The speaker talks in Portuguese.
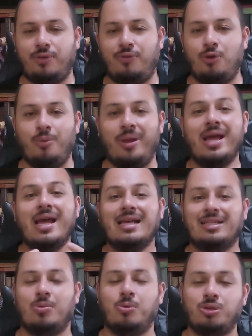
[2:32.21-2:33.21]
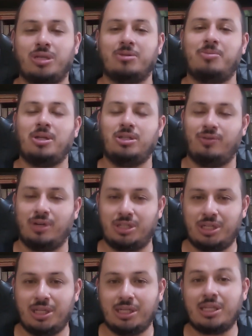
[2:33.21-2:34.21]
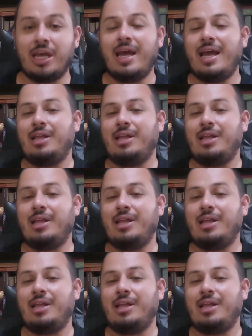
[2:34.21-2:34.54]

filme são músicas bem divertidas,